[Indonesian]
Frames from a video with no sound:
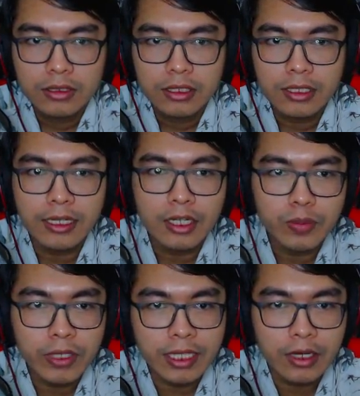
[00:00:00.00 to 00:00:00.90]
Kita ini harus
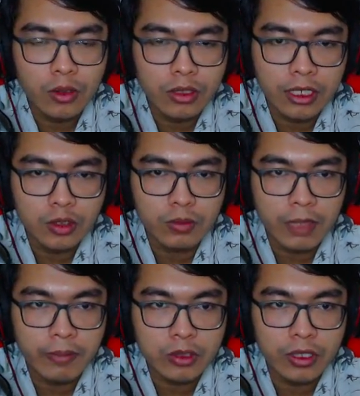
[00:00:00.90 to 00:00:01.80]
bertahan loh dengan
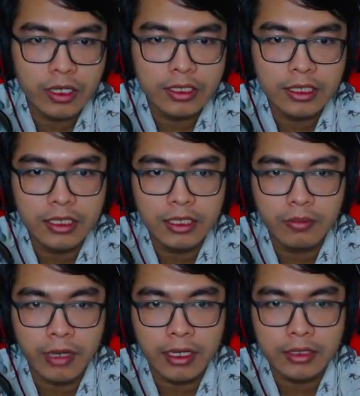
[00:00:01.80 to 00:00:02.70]
jumlah pasukan yang segini nih.
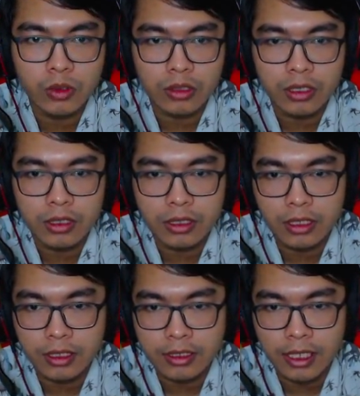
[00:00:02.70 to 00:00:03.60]
Mana squadnya tadi
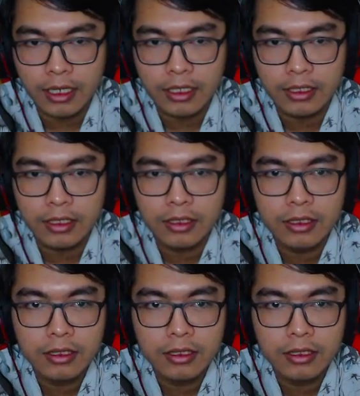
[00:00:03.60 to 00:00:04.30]
kita salah lagi.